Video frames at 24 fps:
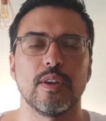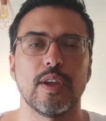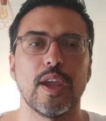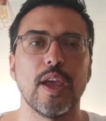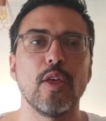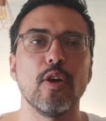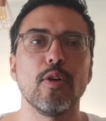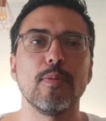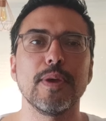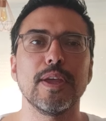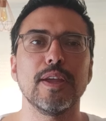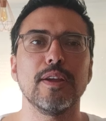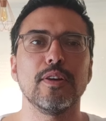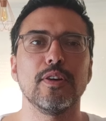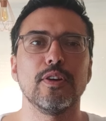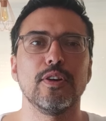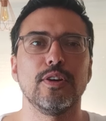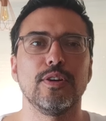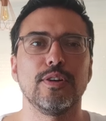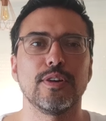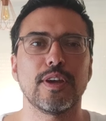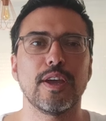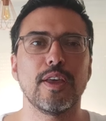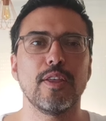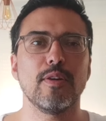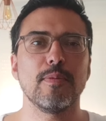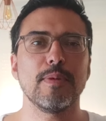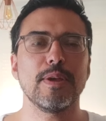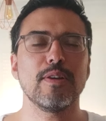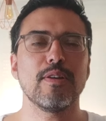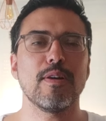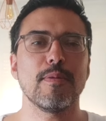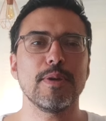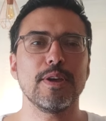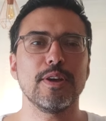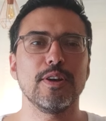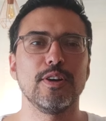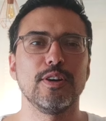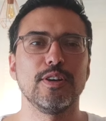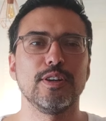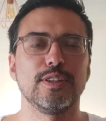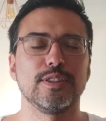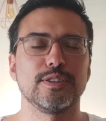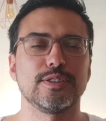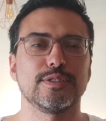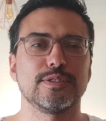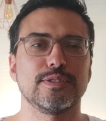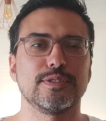Qué domingo, qué domingo
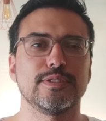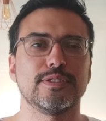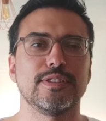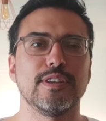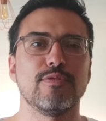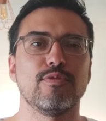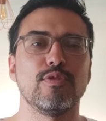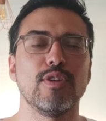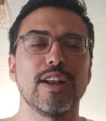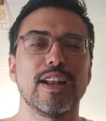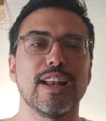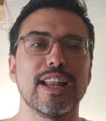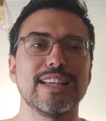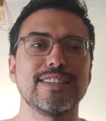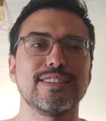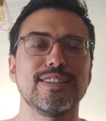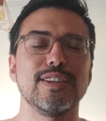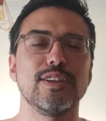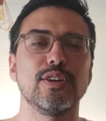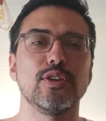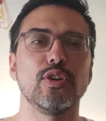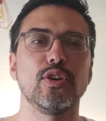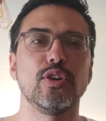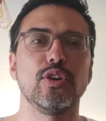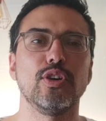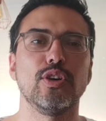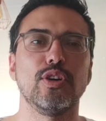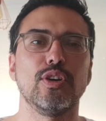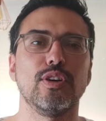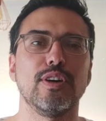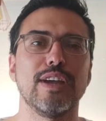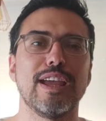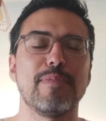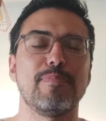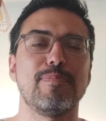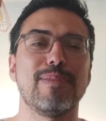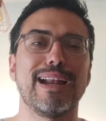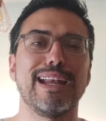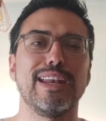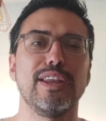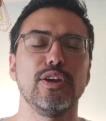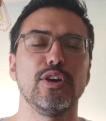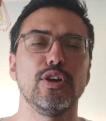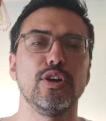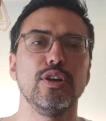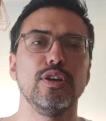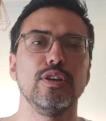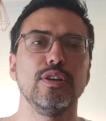amigos. Se fue el clásico
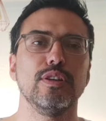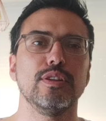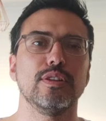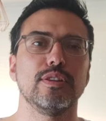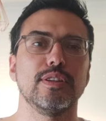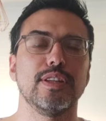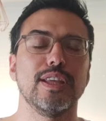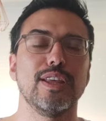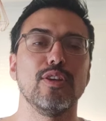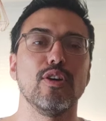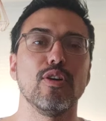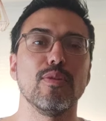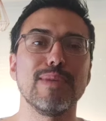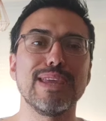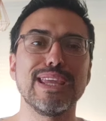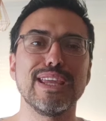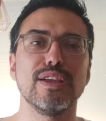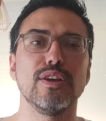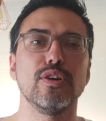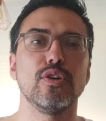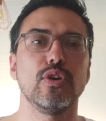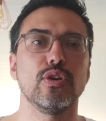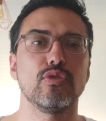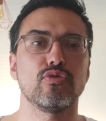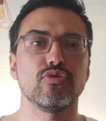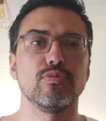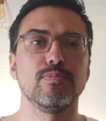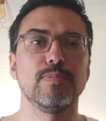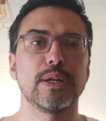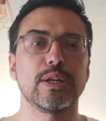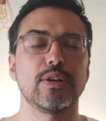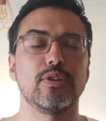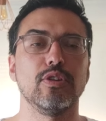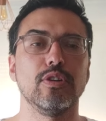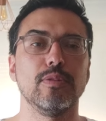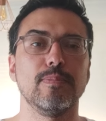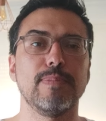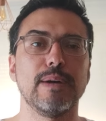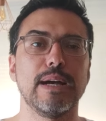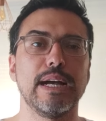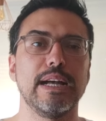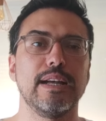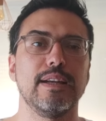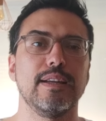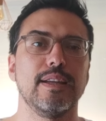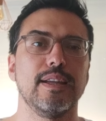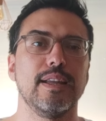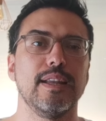español de domingo de
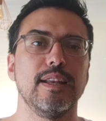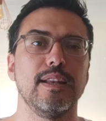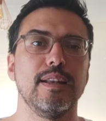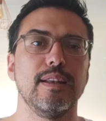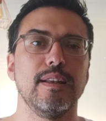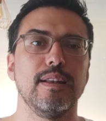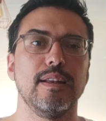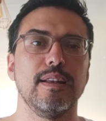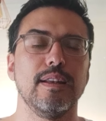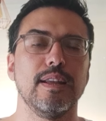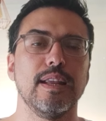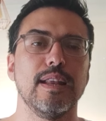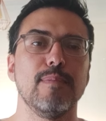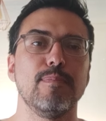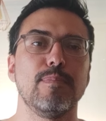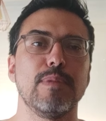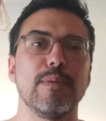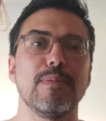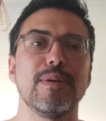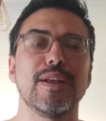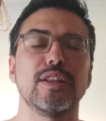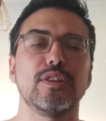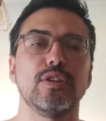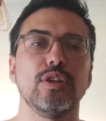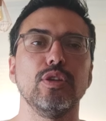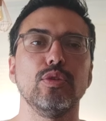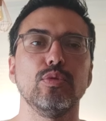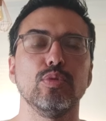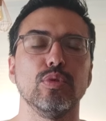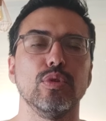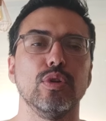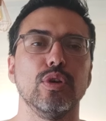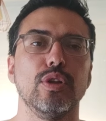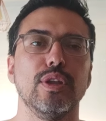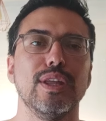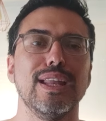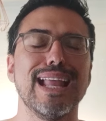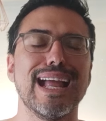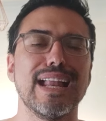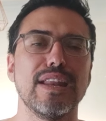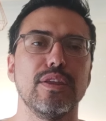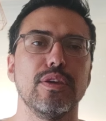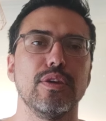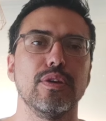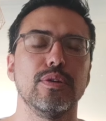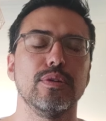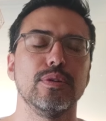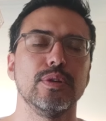Supercopa, el, primer título del
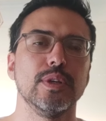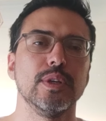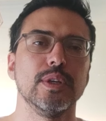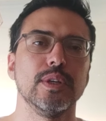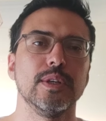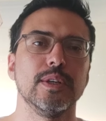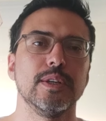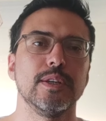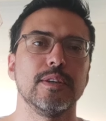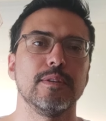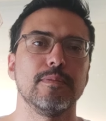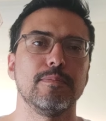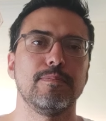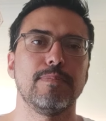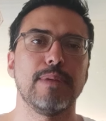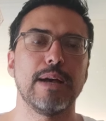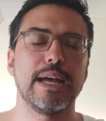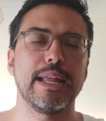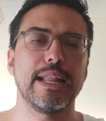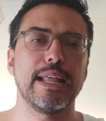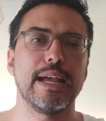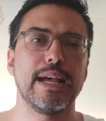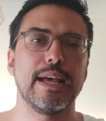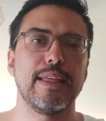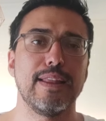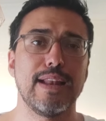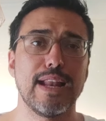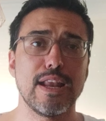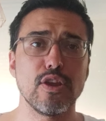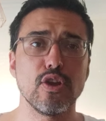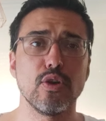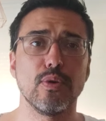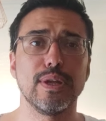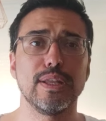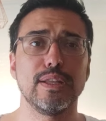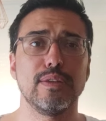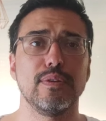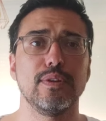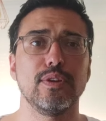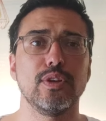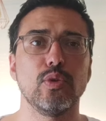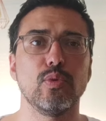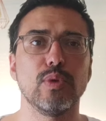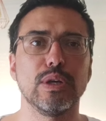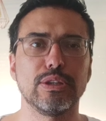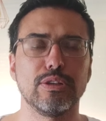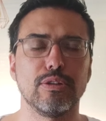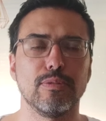año para, del año
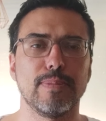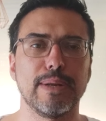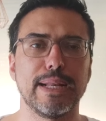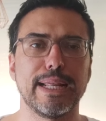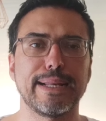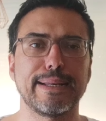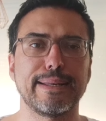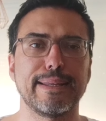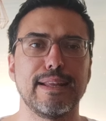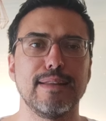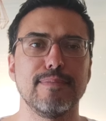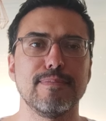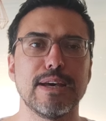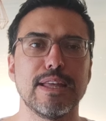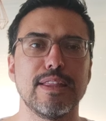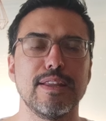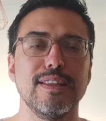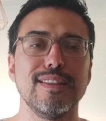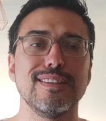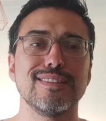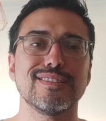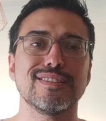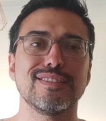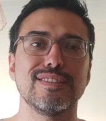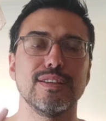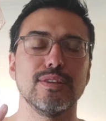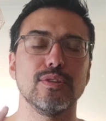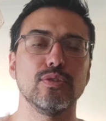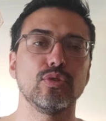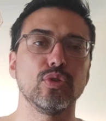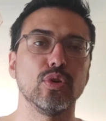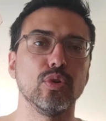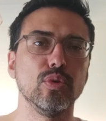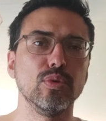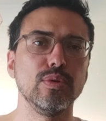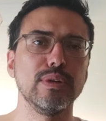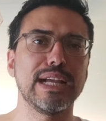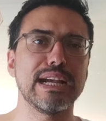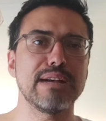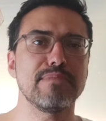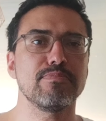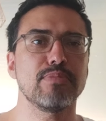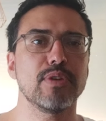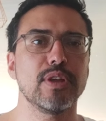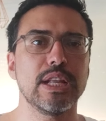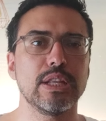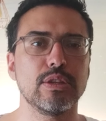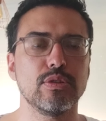2024 para Real Madrid. 101
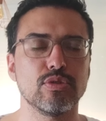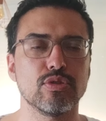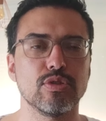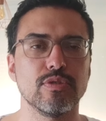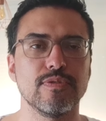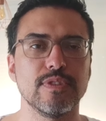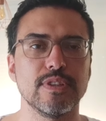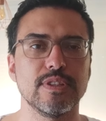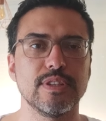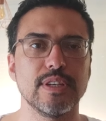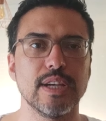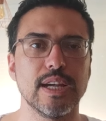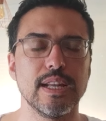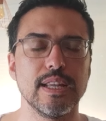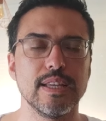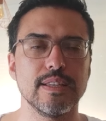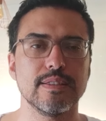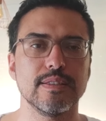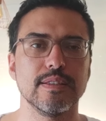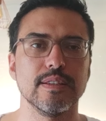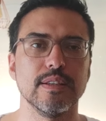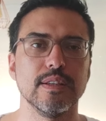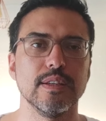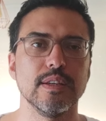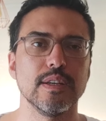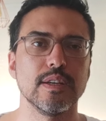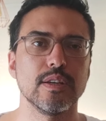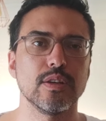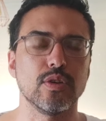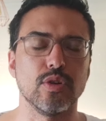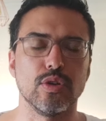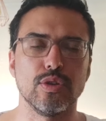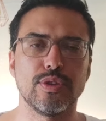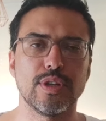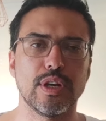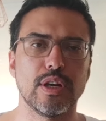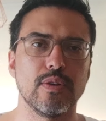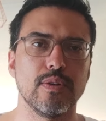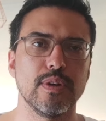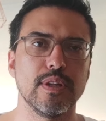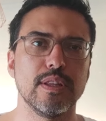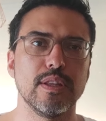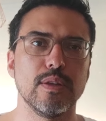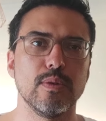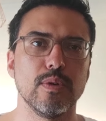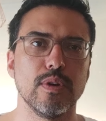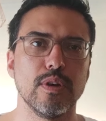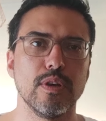campeonatos oficiales contra
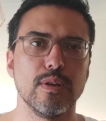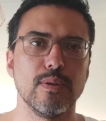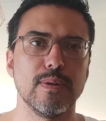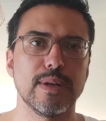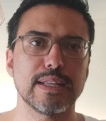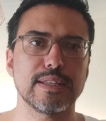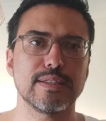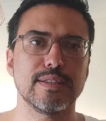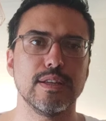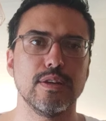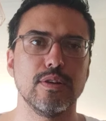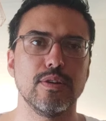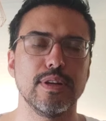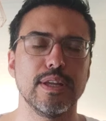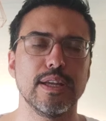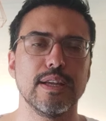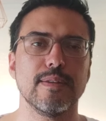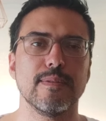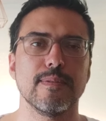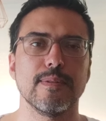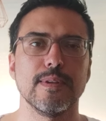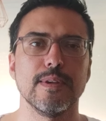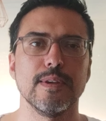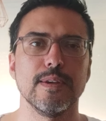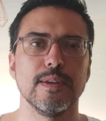99 del Barcelona.